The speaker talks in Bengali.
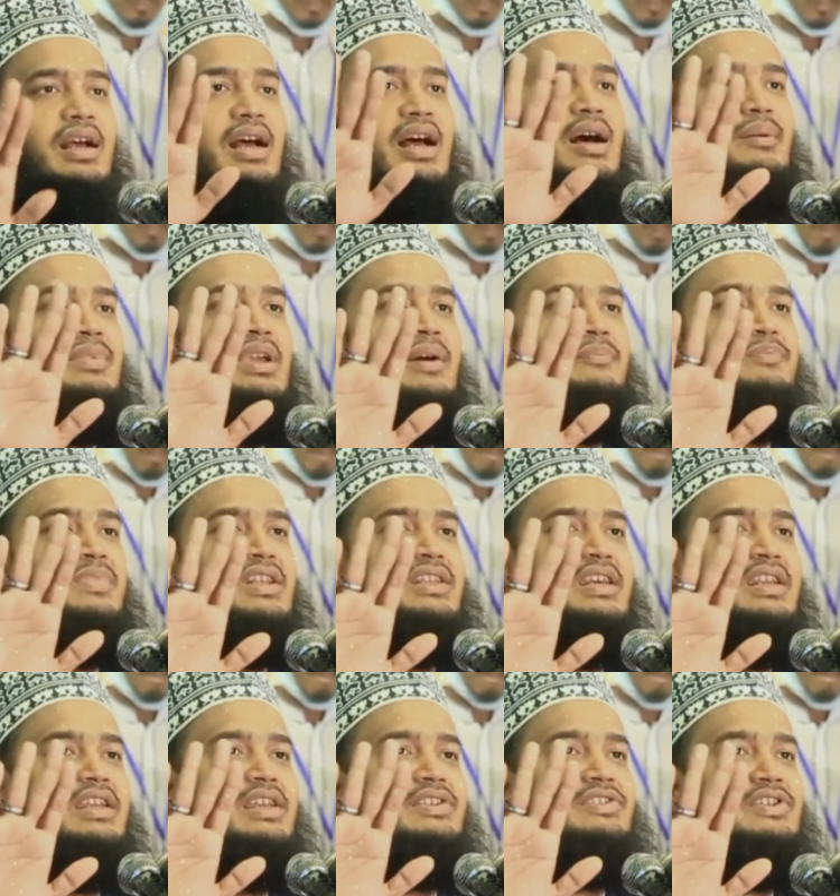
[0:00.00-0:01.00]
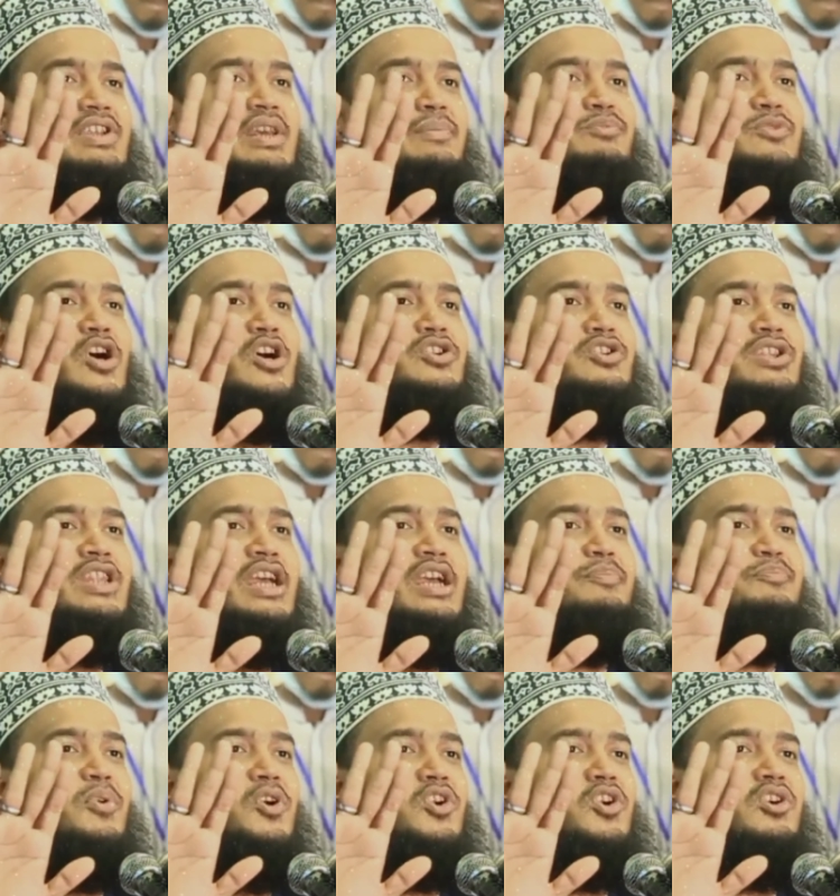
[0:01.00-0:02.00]
আমি আপনাদেরকে স্মৃত দশ থেকে
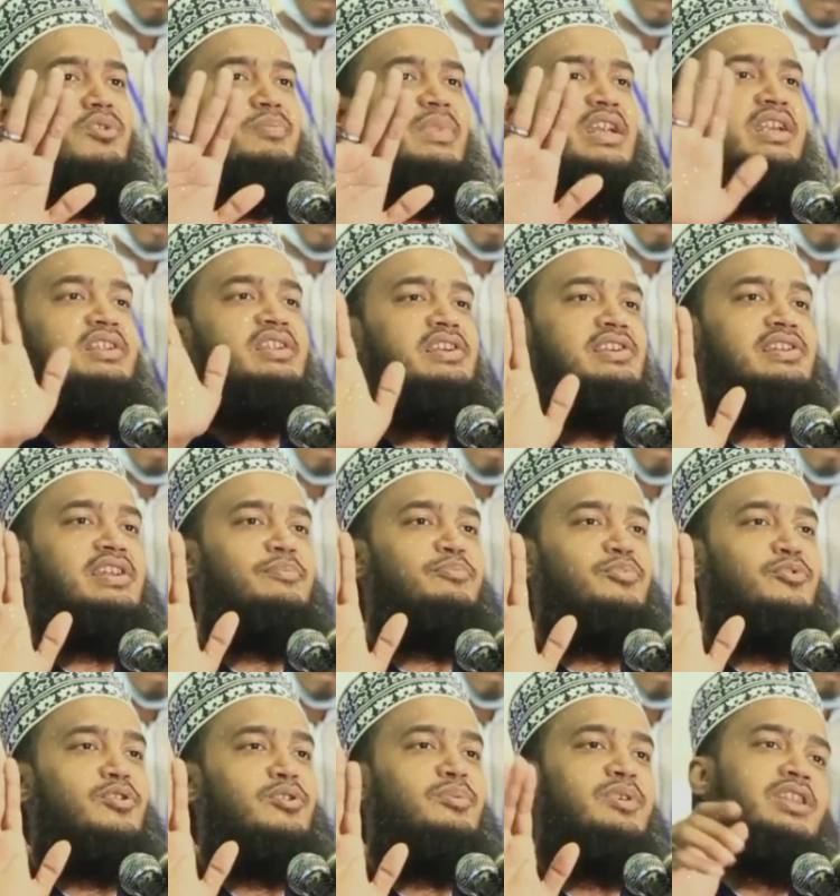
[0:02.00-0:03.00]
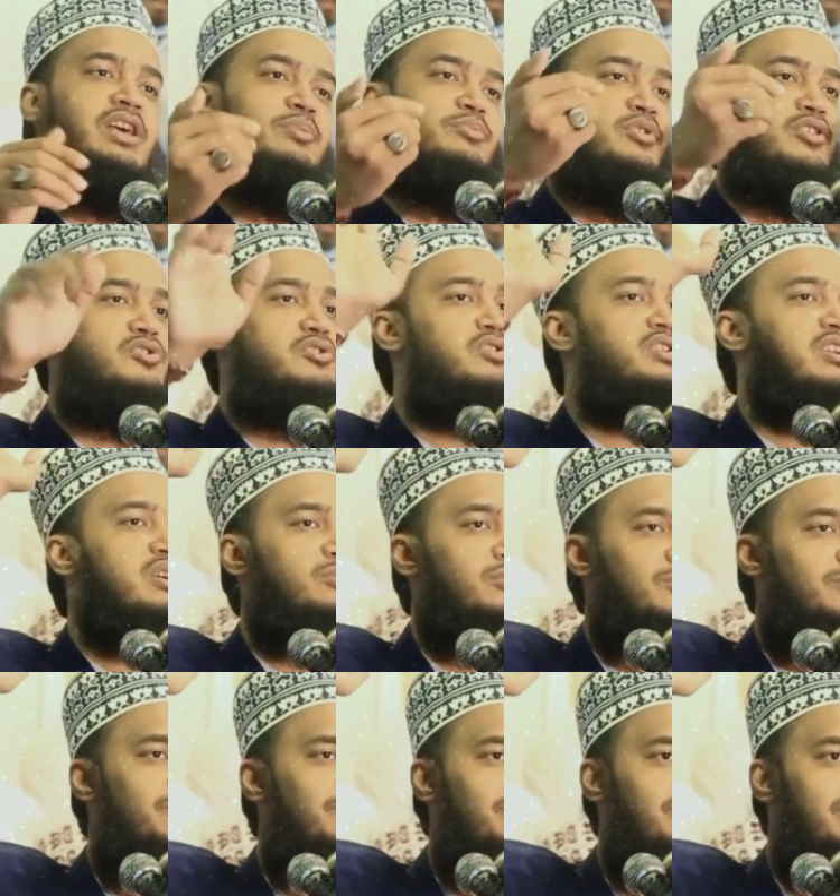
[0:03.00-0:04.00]
পনেরো মিনিট ডিস্টার্ব করবো তারপর চলে যাব
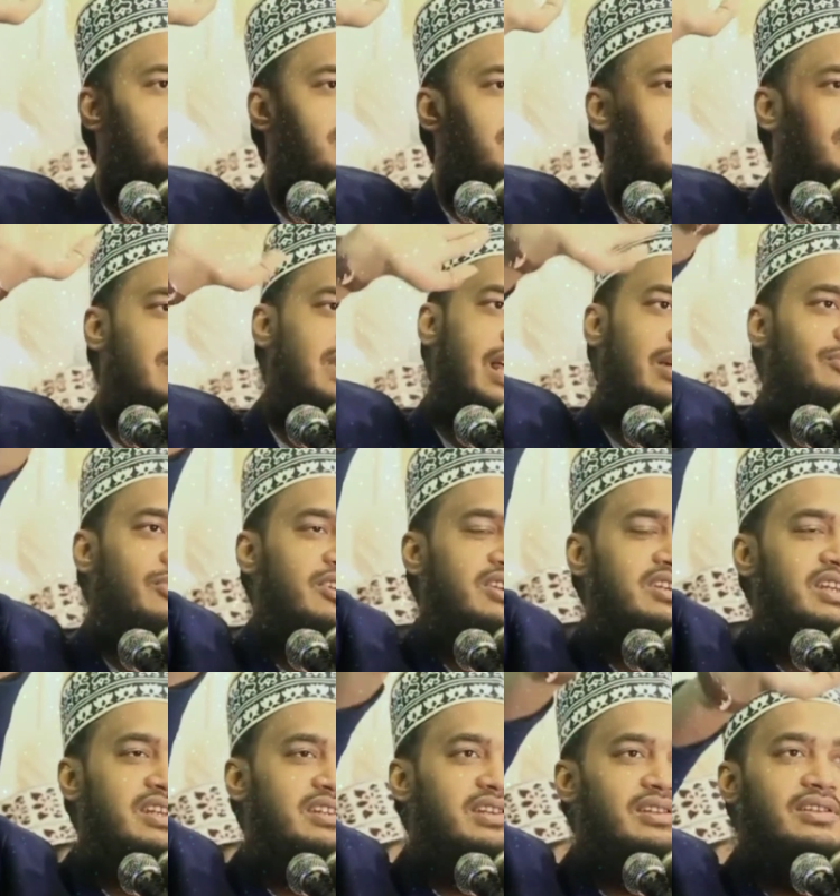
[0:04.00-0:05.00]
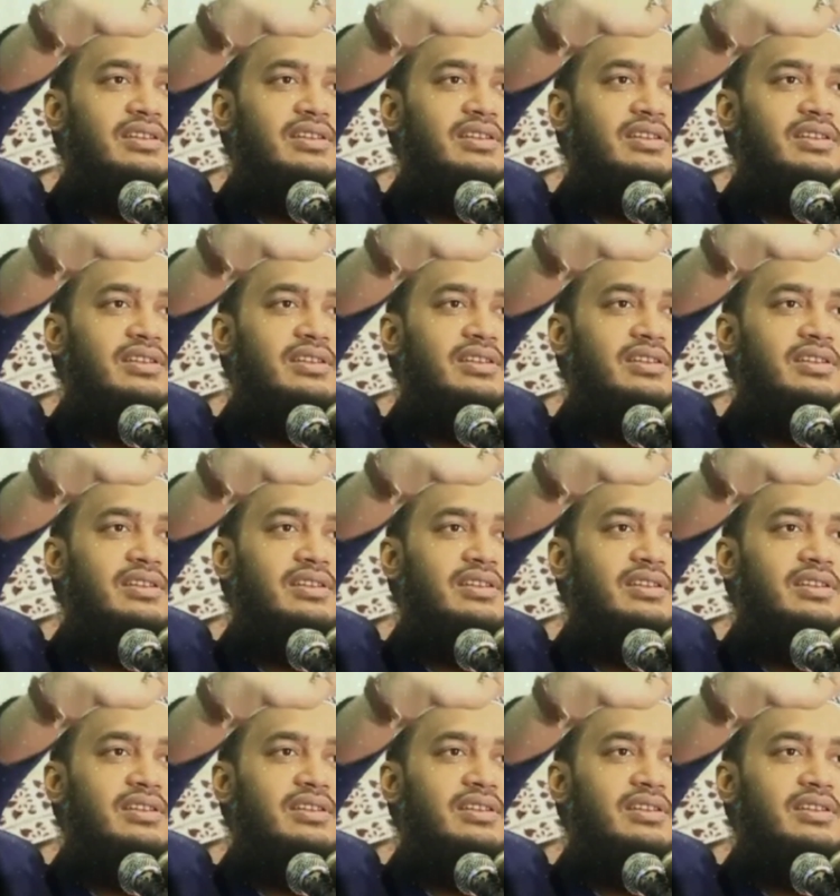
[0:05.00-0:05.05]
তারপরে শেষ